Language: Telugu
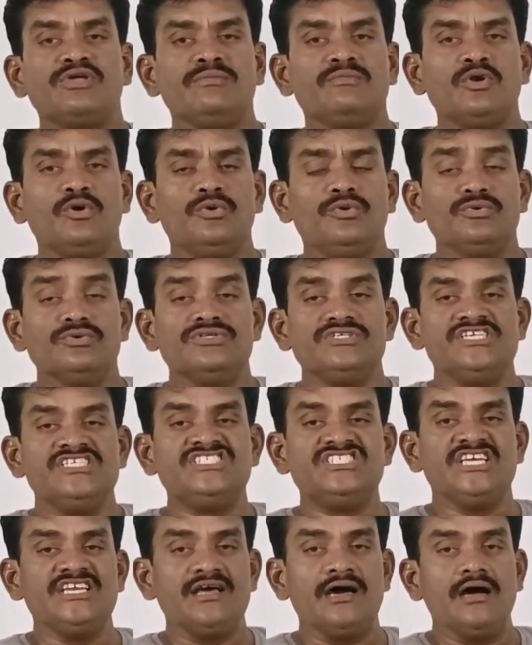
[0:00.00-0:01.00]
సమయంలో
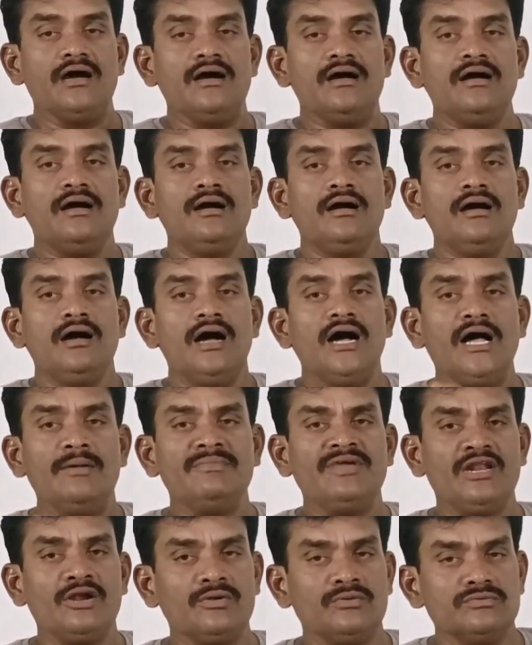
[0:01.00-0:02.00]
ఇచ్చిన
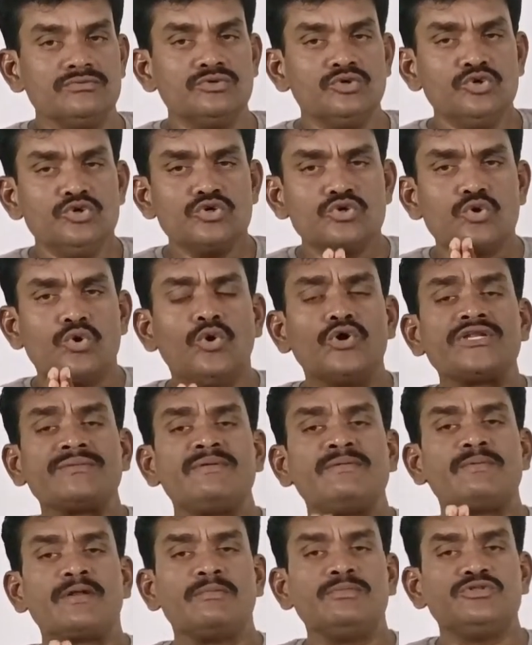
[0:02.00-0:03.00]
హామీలను
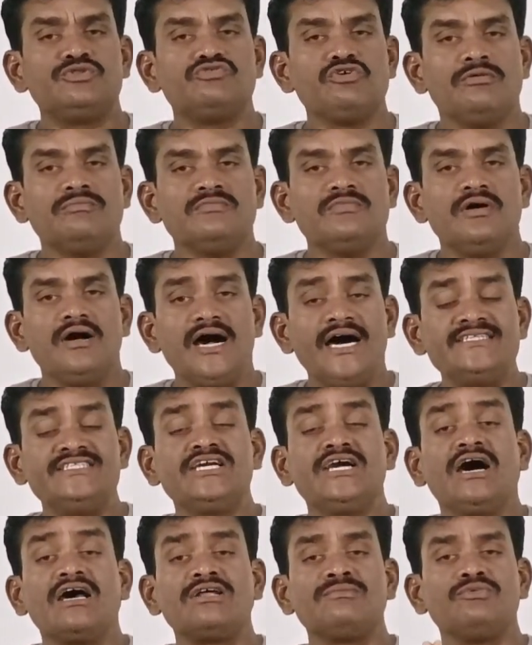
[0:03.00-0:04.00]
కూటమి ప్రభుత్వం
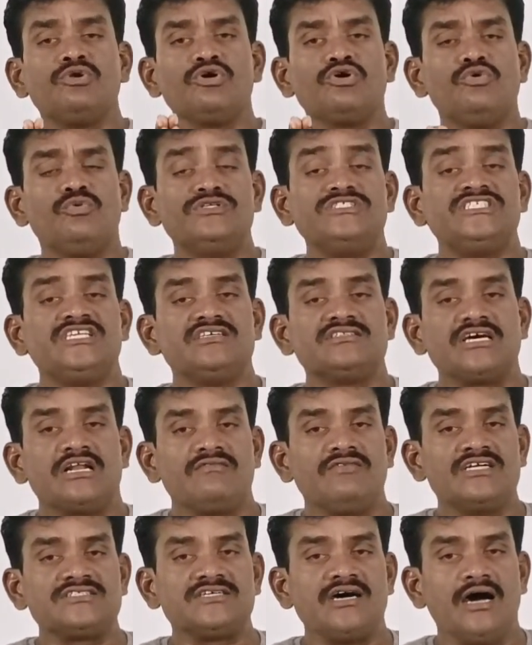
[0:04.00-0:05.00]
అధికారంలోకి వచ్చిన
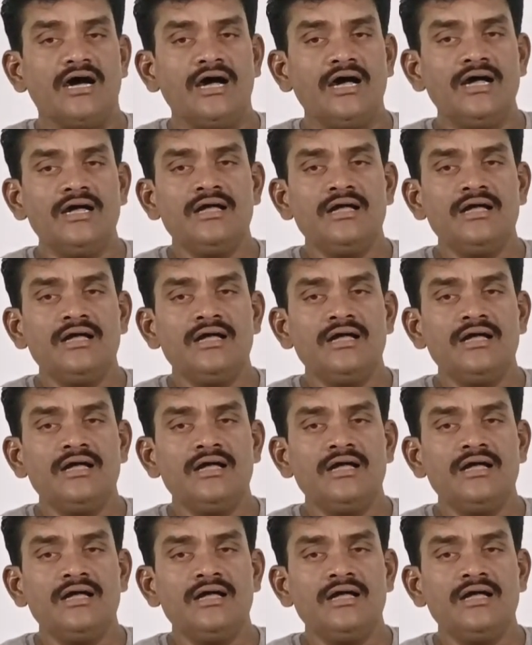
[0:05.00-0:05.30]
తర్వాత